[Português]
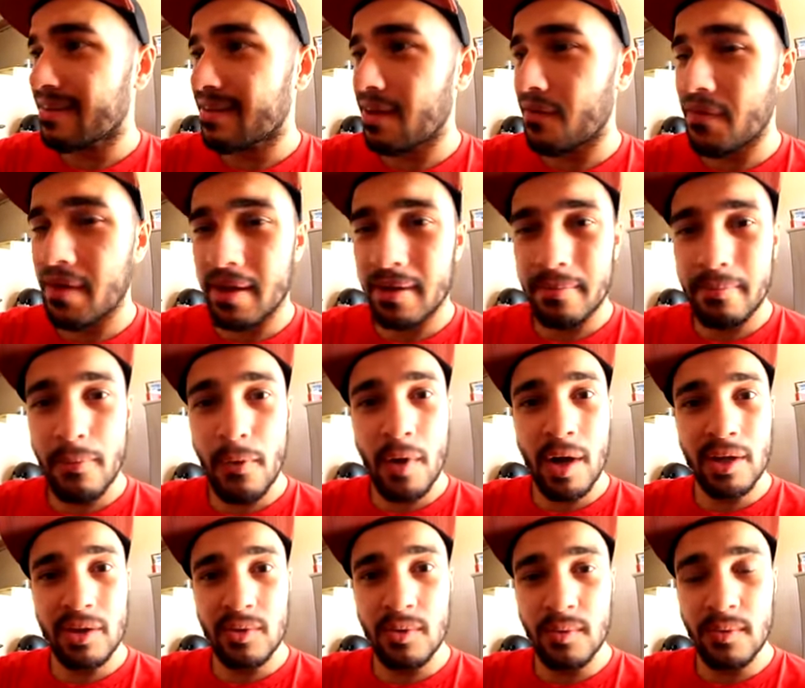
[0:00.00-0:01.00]
Tá vendo?
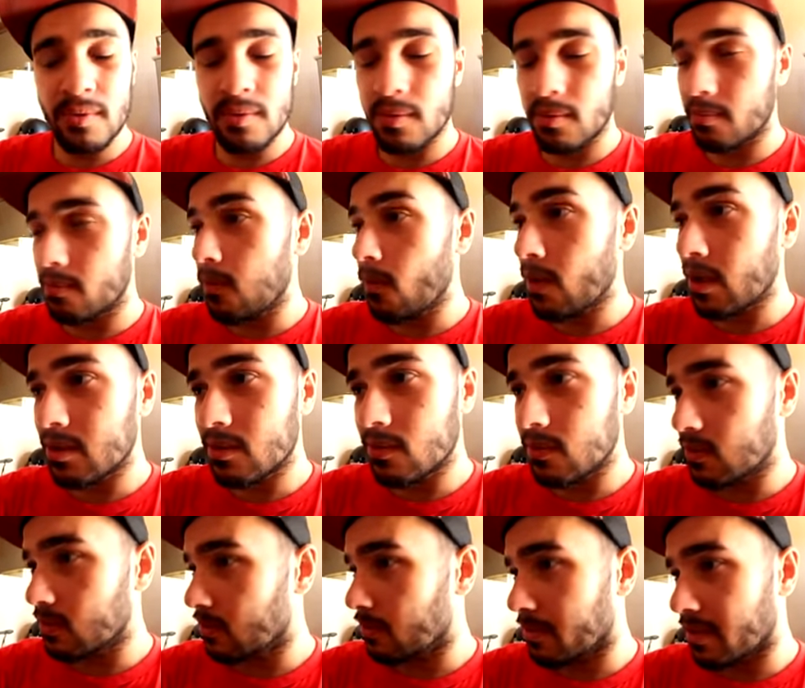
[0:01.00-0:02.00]
Buga tudo, buga
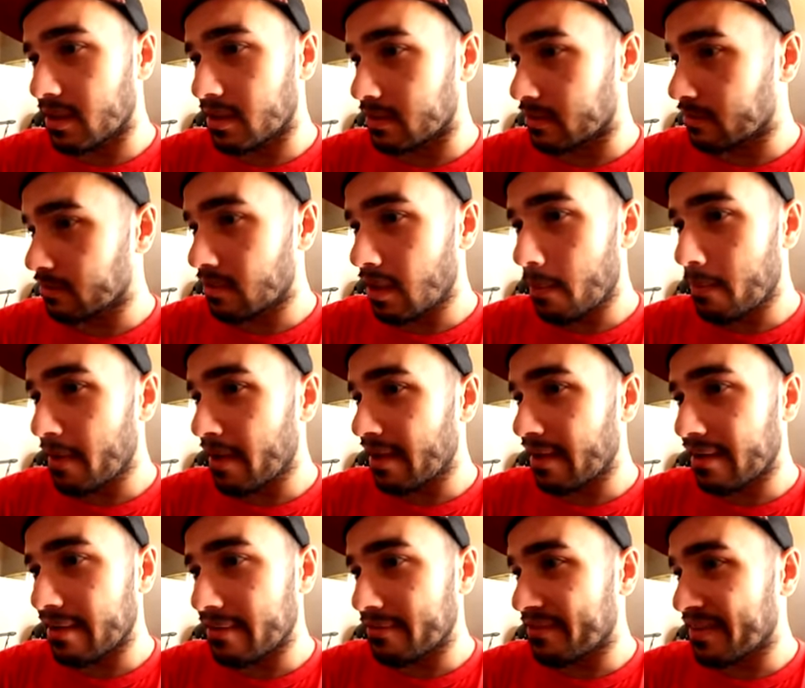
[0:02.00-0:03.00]
tudo, mano. Não dá
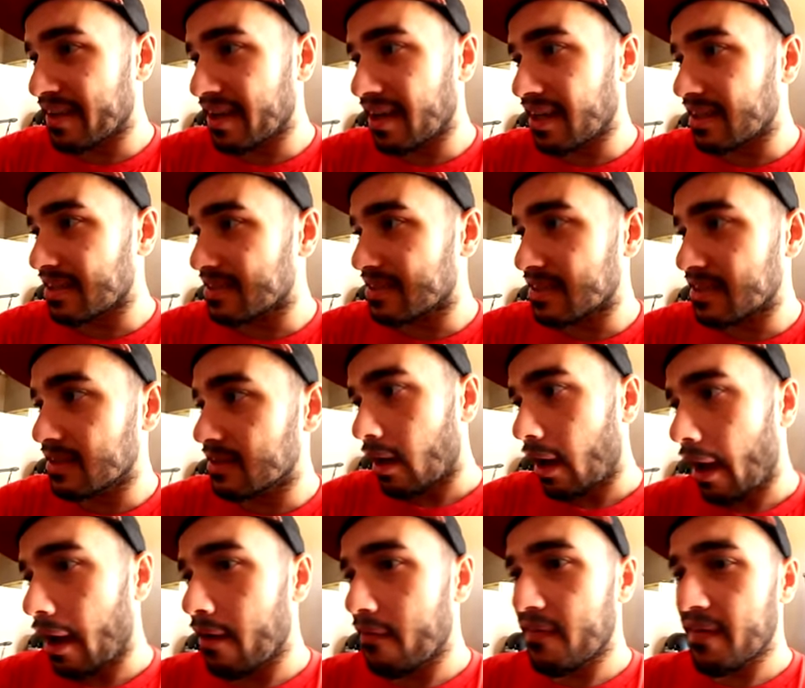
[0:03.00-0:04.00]
pra ficar assim.
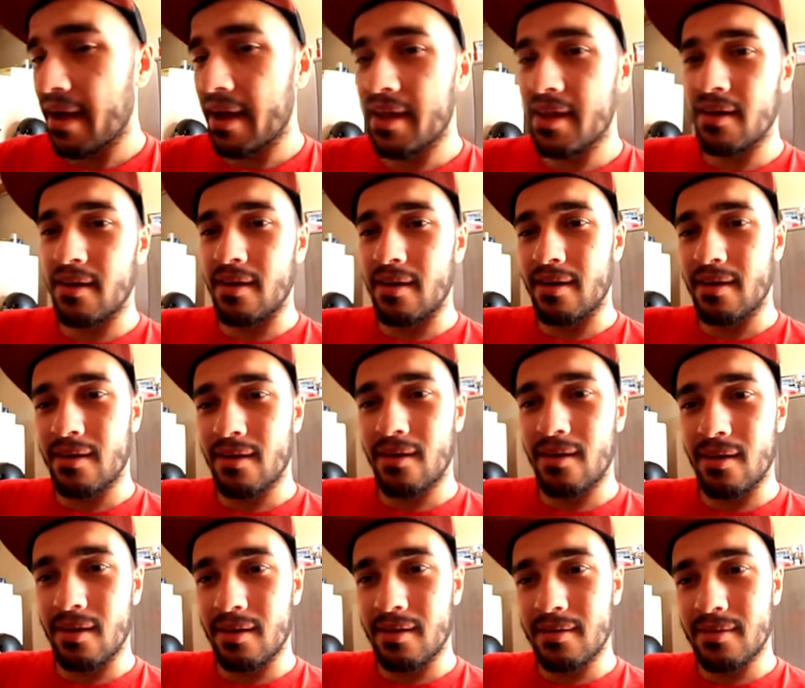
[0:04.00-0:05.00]
Aí eu fico aqui, ó.
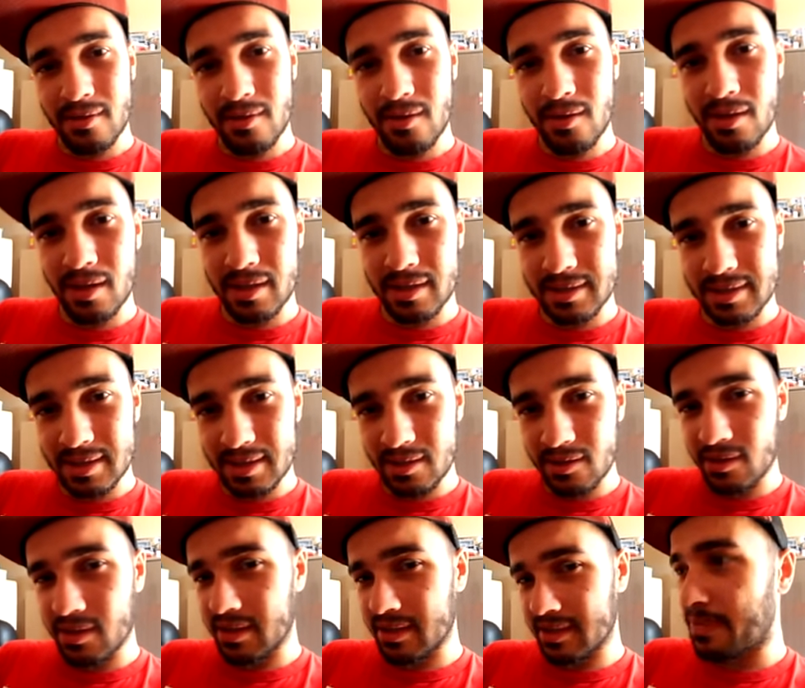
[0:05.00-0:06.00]
Ó, horas e
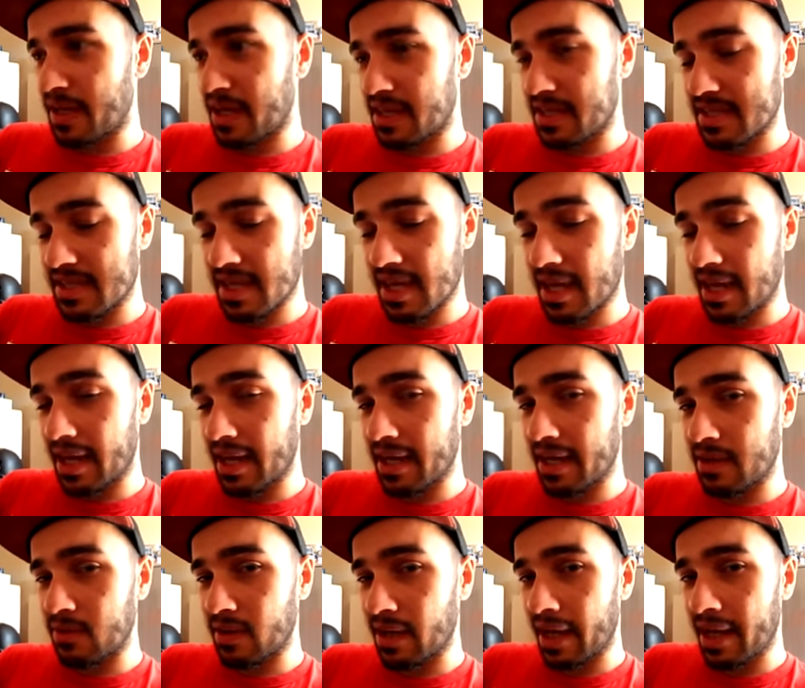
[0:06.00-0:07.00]
horas. Esperando isso aqui
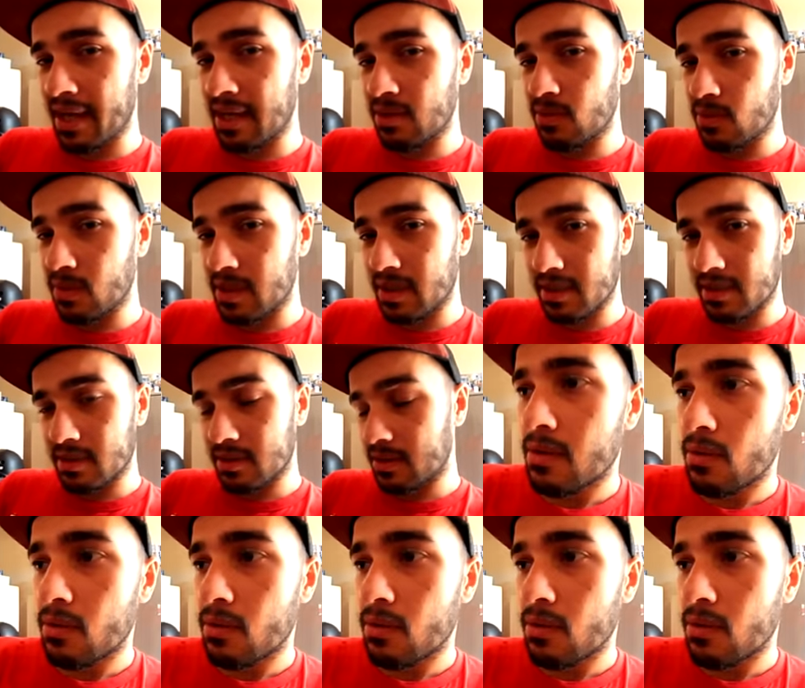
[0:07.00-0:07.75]
carregar e não carrega nunca.